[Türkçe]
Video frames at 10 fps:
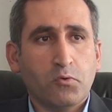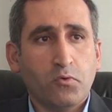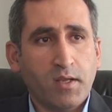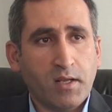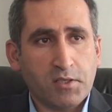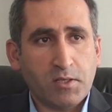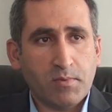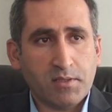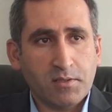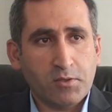güven
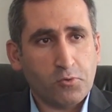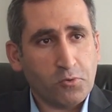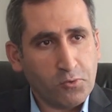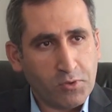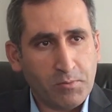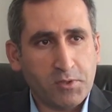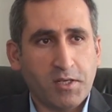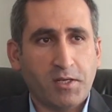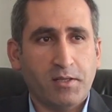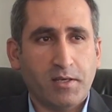aşamasını çok güzel bir
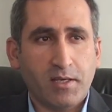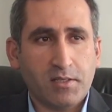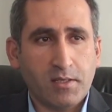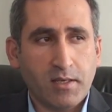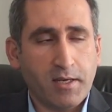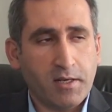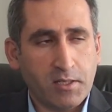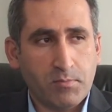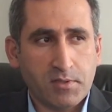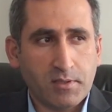şekilde geçtik.
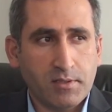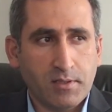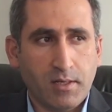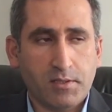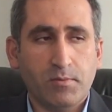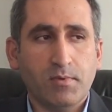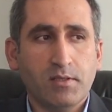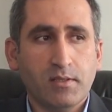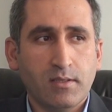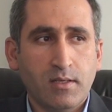Herhangi bir sıkıntı
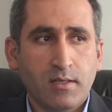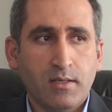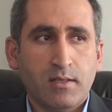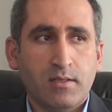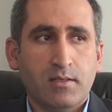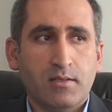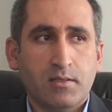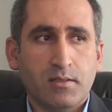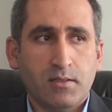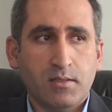yaşamadık.
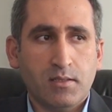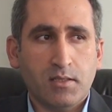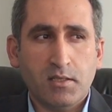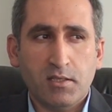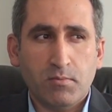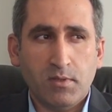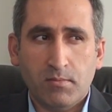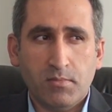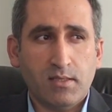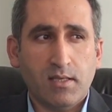İkinci
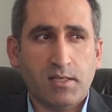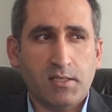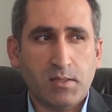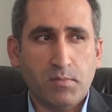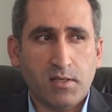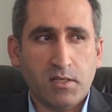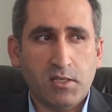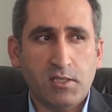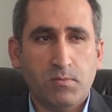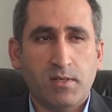bir bizi tercih etmenin
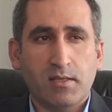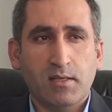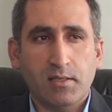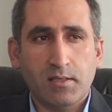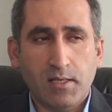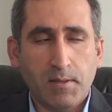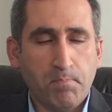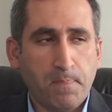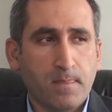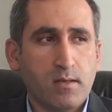ikinci bir nedeni ise
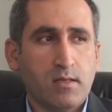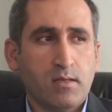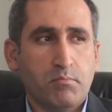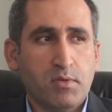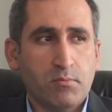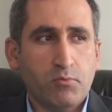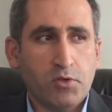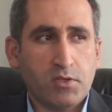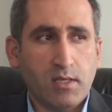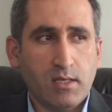biz bu
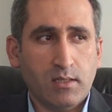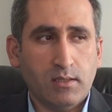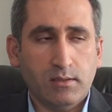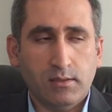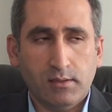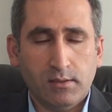işte e,